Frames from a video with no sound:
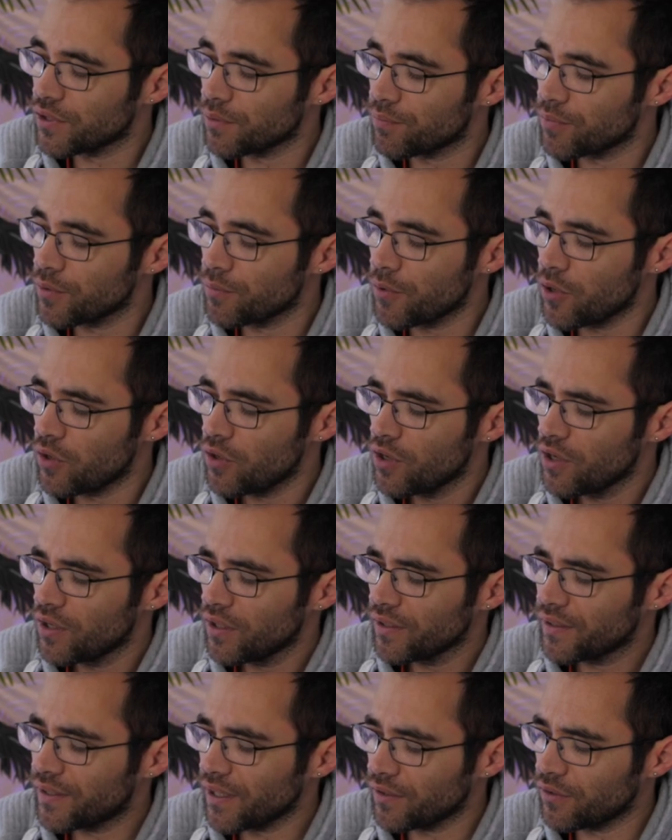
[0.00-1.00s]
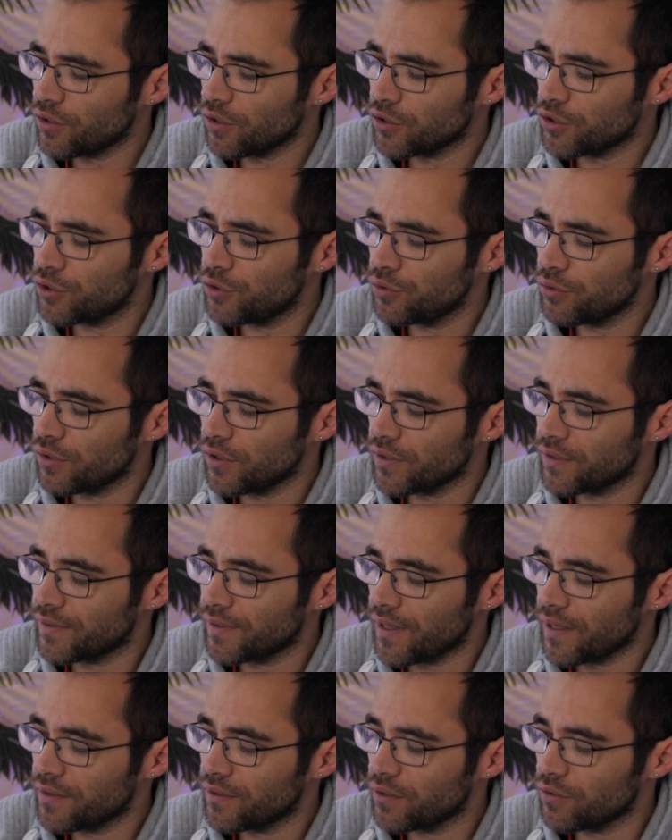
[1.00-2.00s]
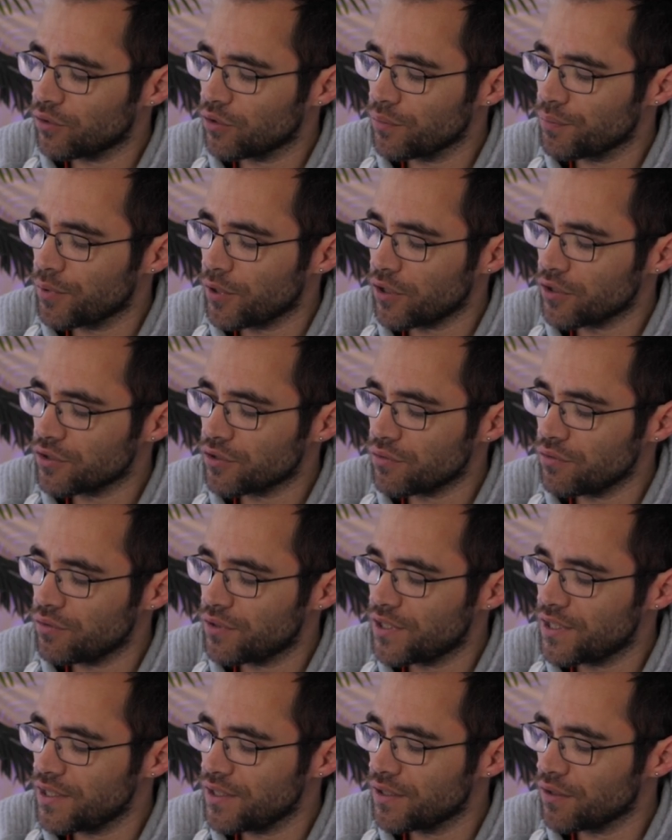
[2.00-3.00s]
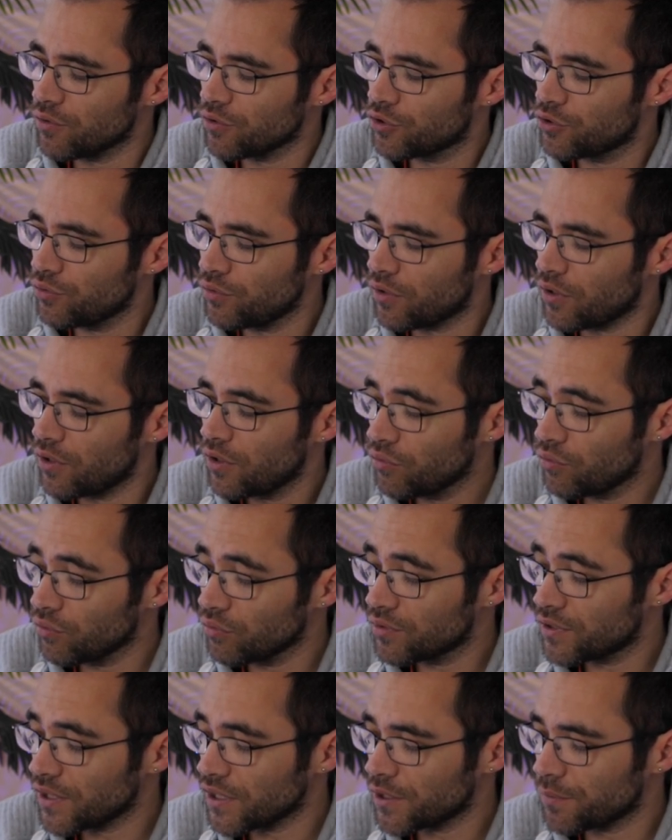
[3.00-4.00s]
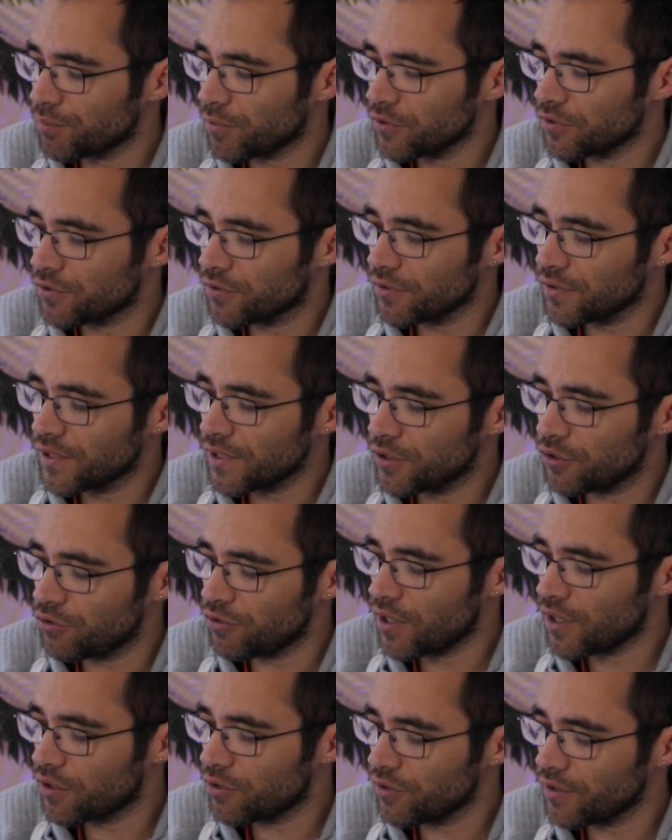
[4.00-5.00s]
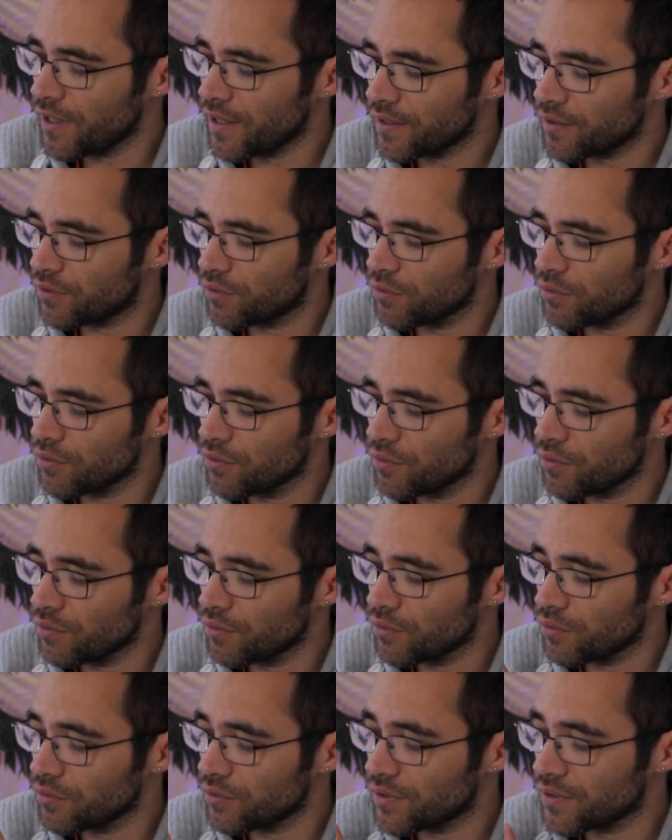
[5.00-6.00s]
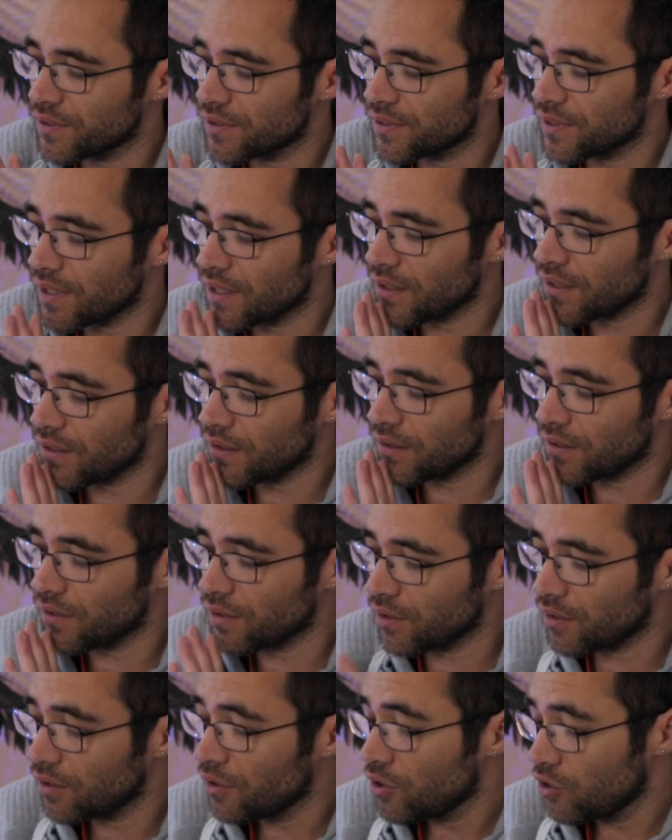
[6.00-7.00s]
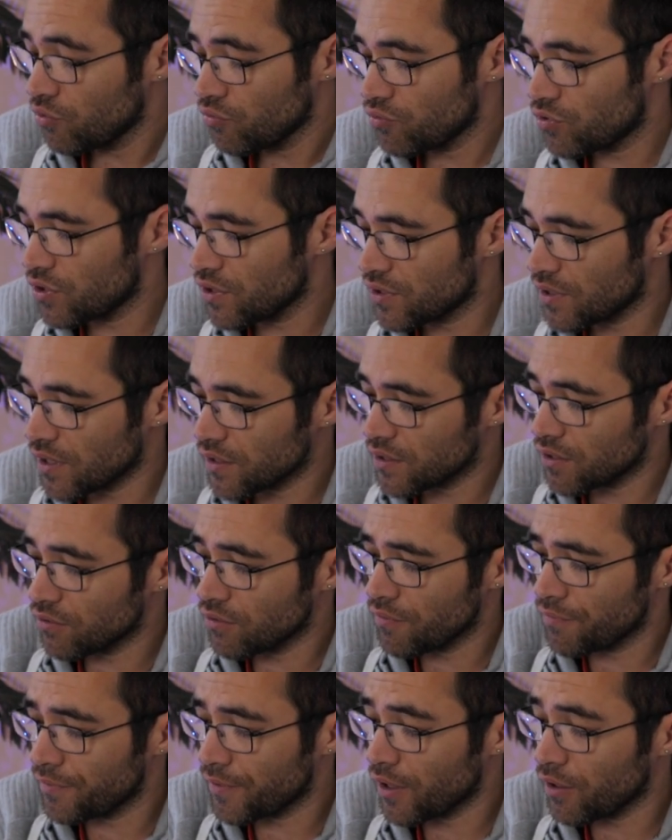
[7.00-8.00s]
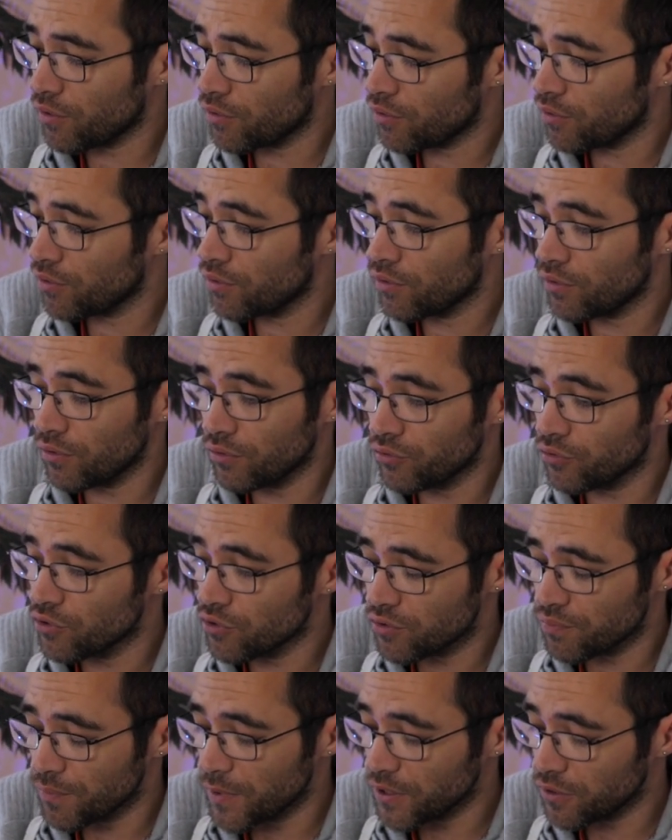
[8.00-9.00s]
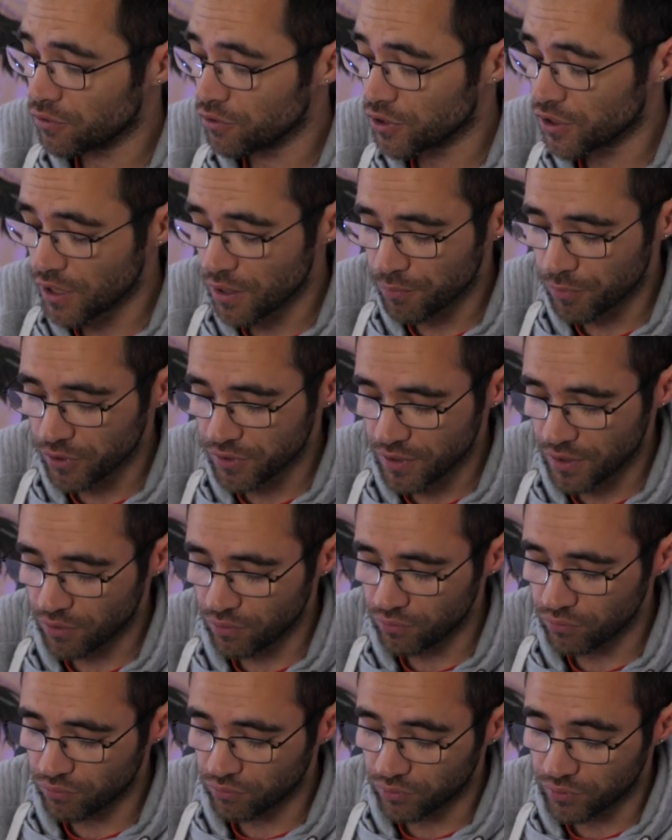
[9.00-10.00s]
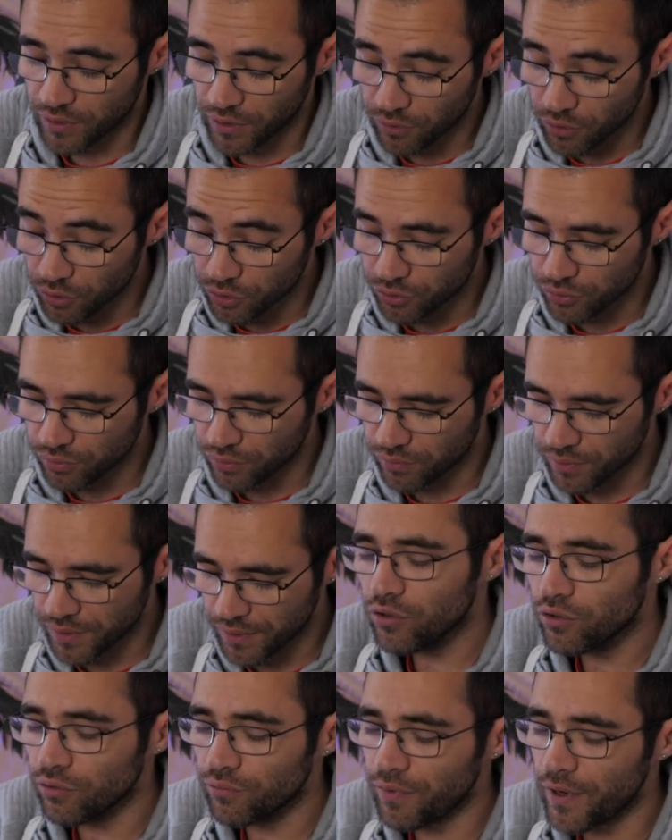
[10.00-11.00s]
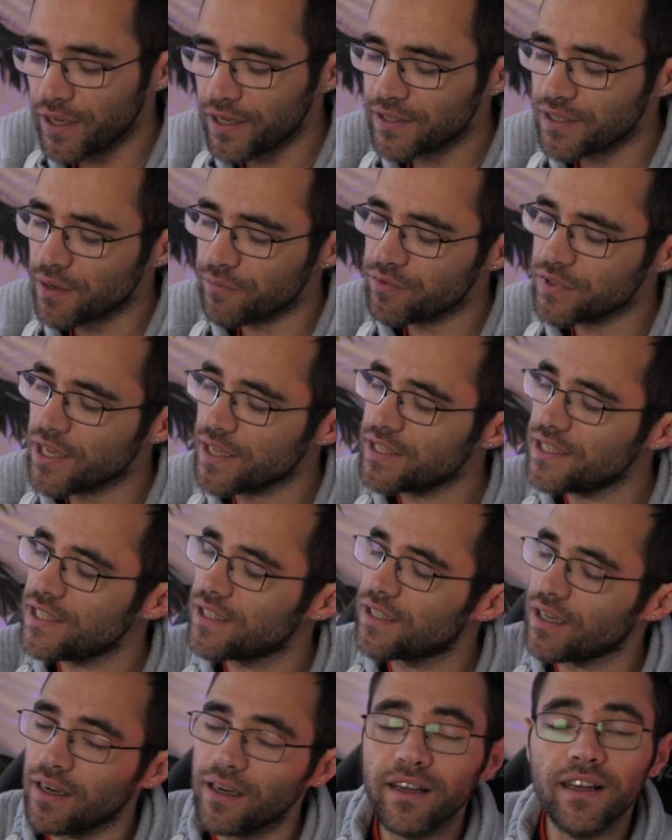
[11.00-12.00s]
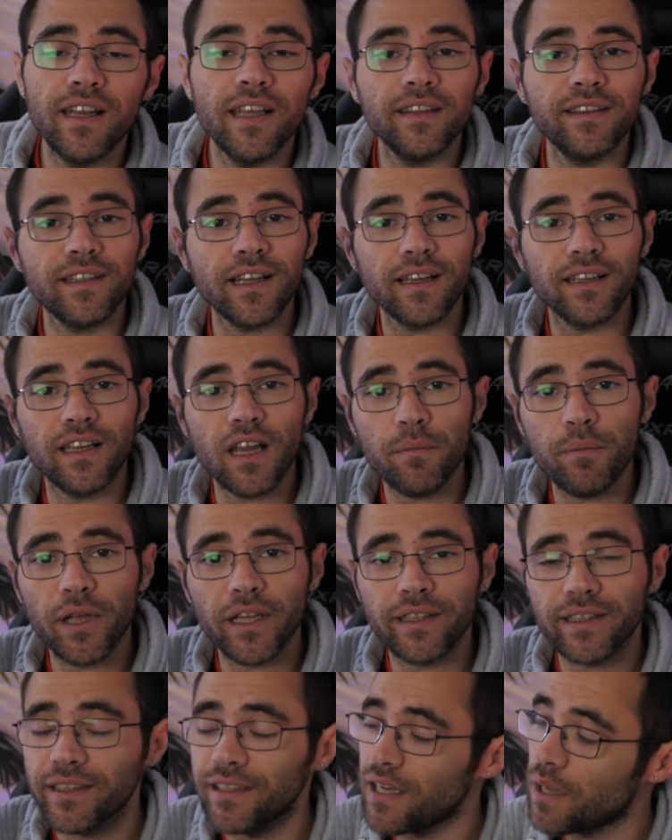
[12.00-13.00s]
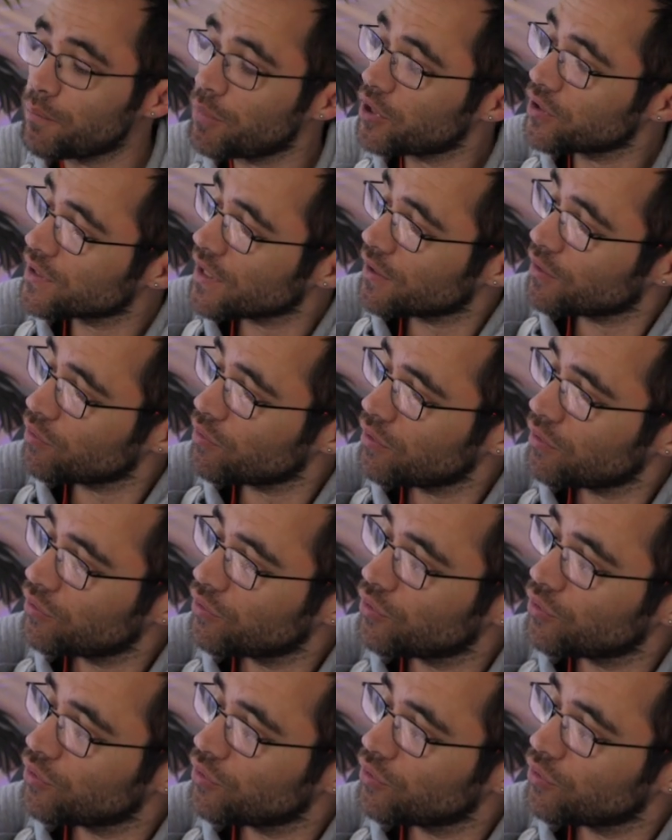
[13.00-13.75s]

simplement. 14 jours tête de brosse utilisée en jour. Donc ça je pense que dès que tu la connectes, euh, ça c'est ça, ça doit faire euh, deux semaines que j'ai la brosse à dents, donc 14 jours, ouais. Donc vous voyez que ça vous indique l'état de la batterie de la brosse à dents.